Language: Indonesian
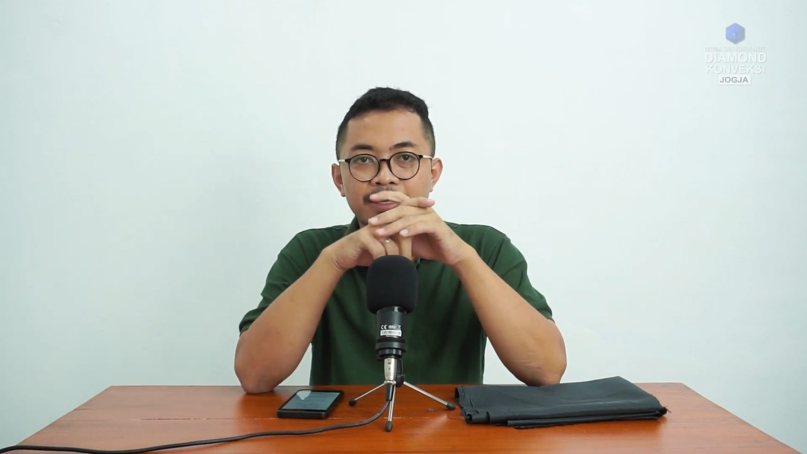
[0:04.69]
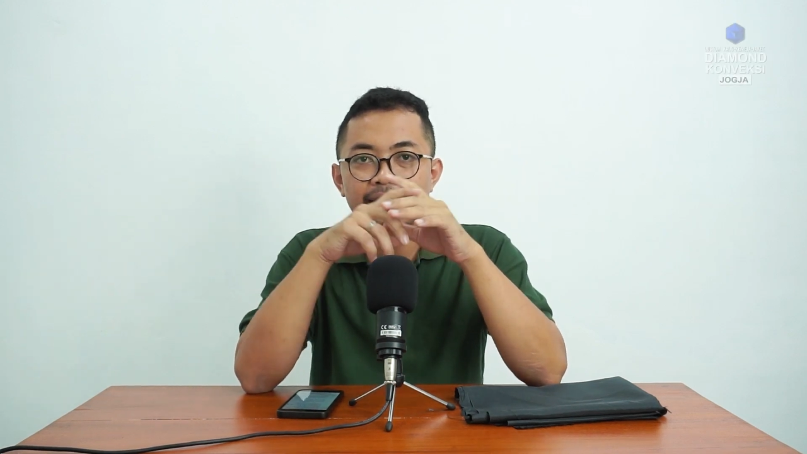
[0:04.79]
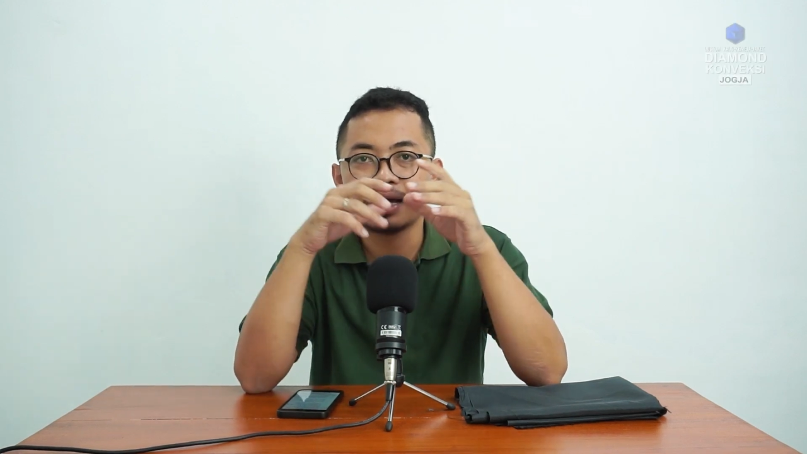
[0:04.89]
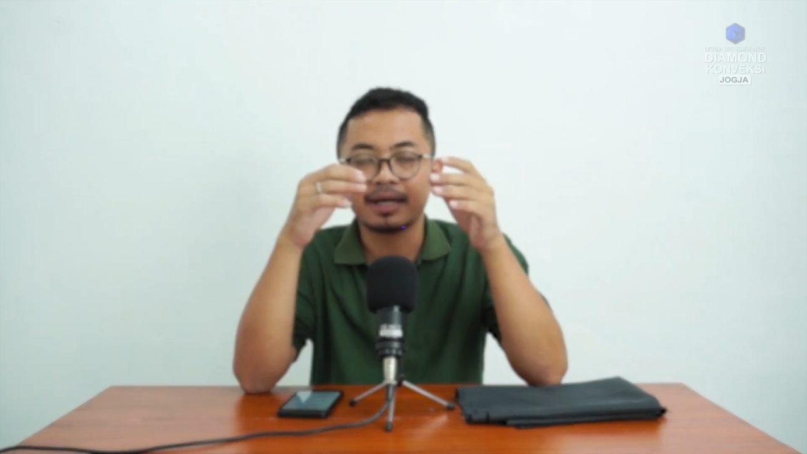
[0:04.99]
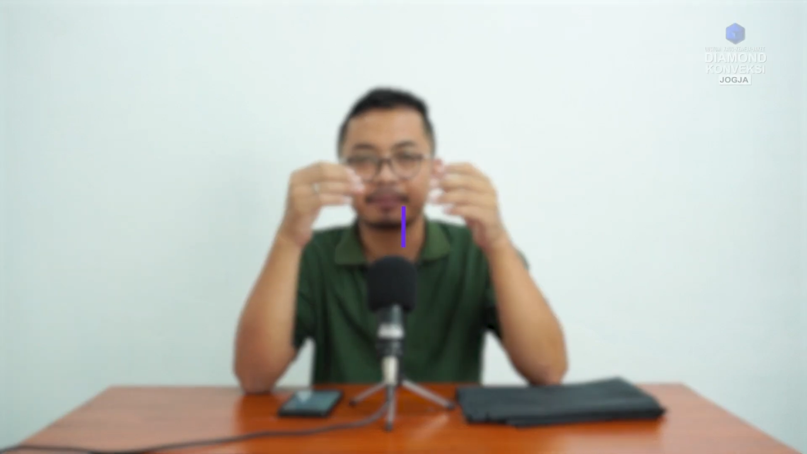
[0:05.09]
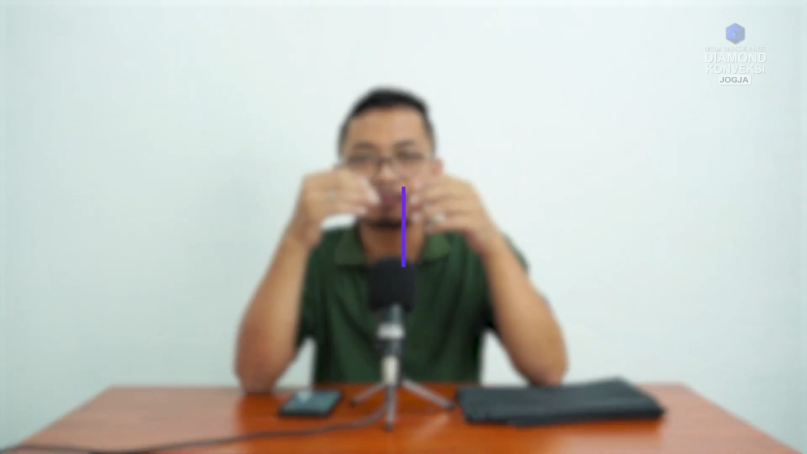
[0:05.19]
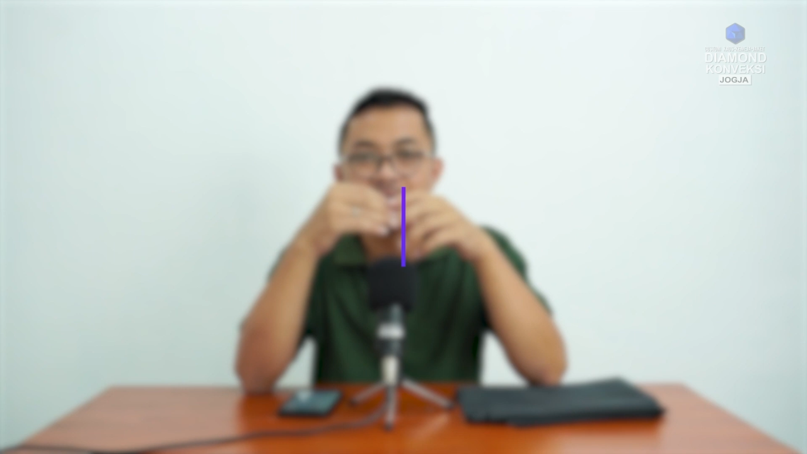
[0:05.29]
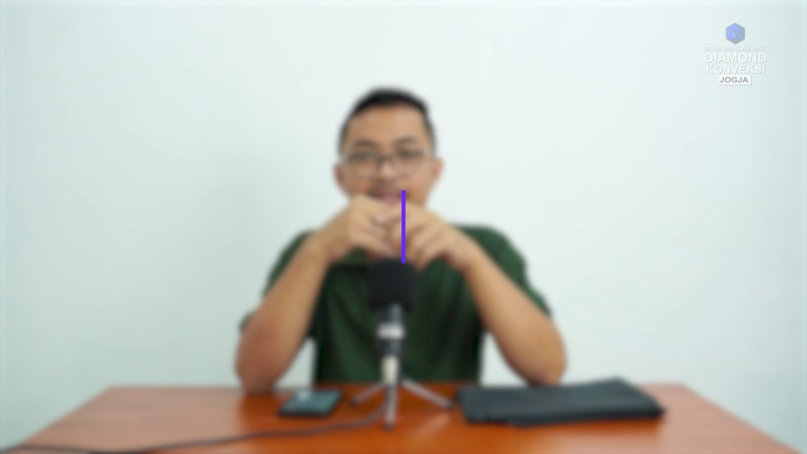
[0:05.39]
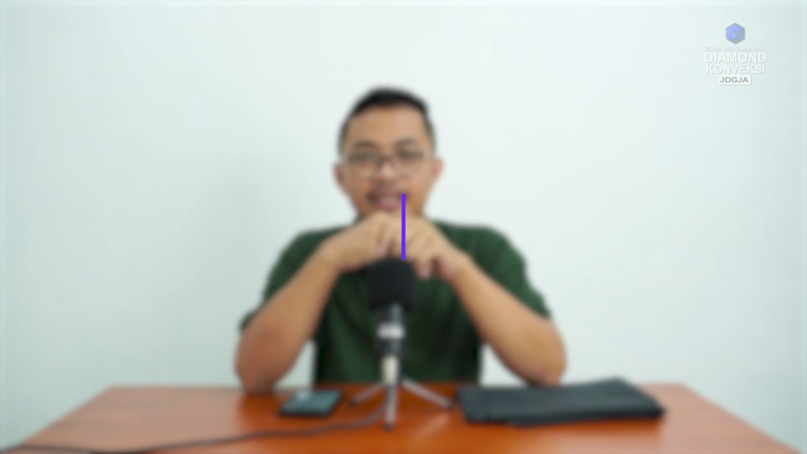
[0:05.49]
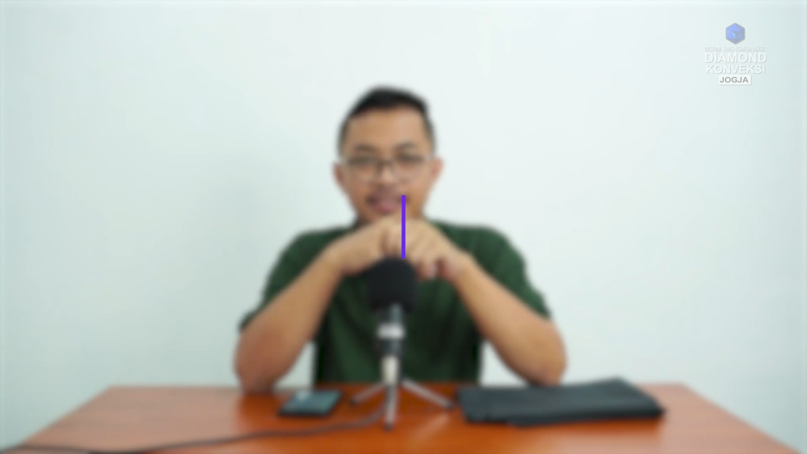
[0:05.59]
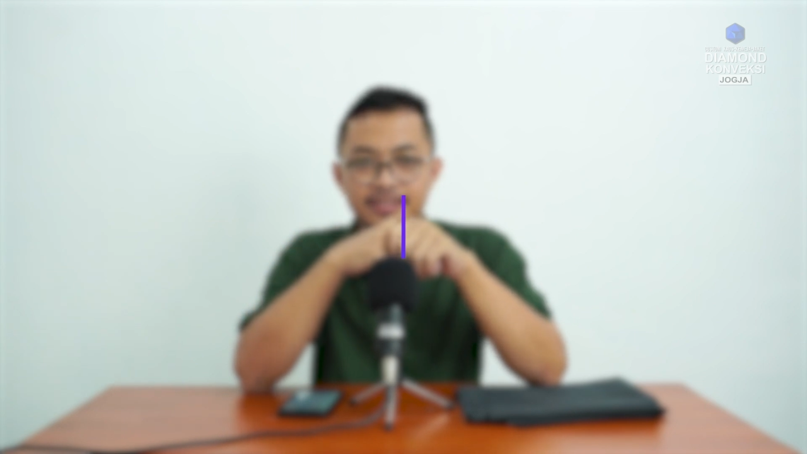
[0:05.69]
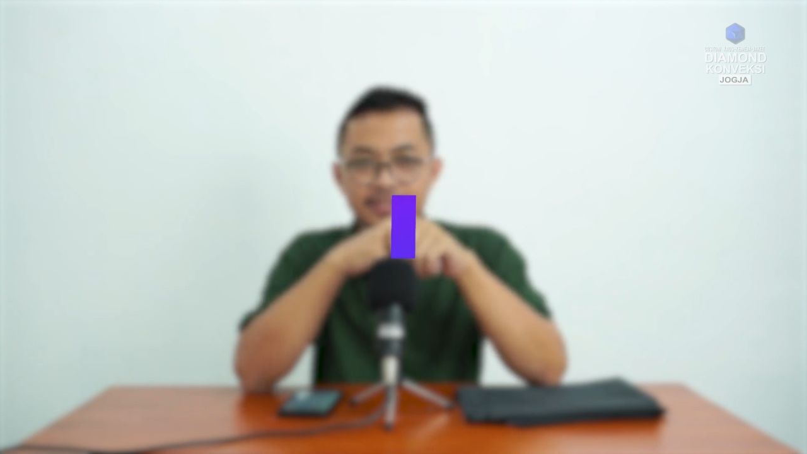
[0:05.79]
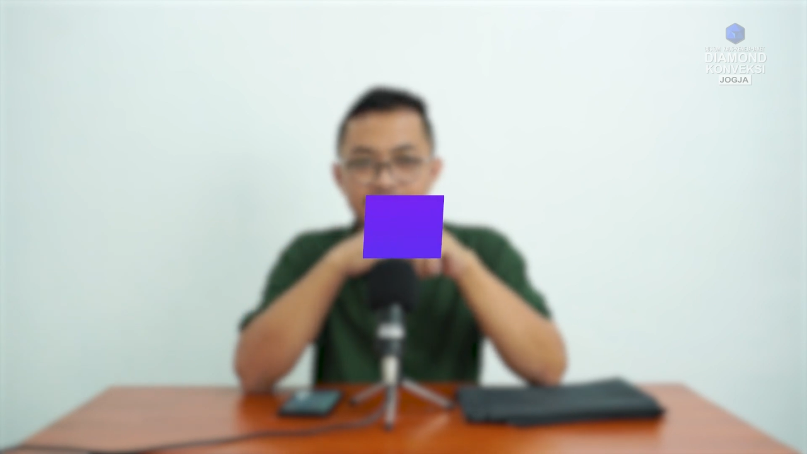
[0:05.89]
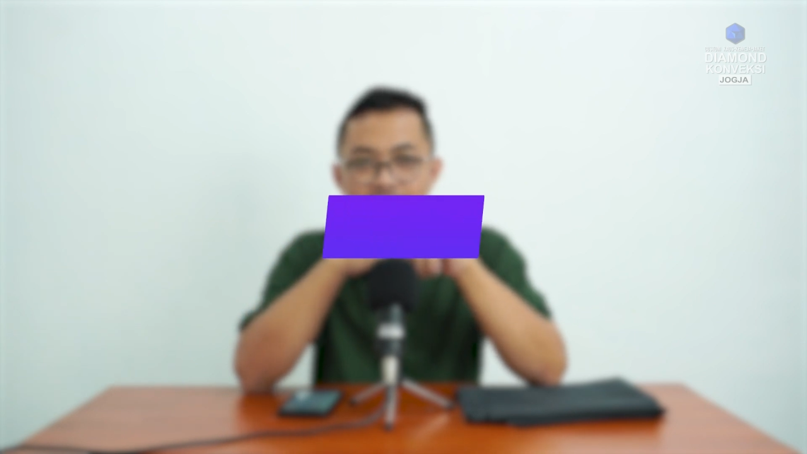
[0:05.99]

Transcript: bahan peles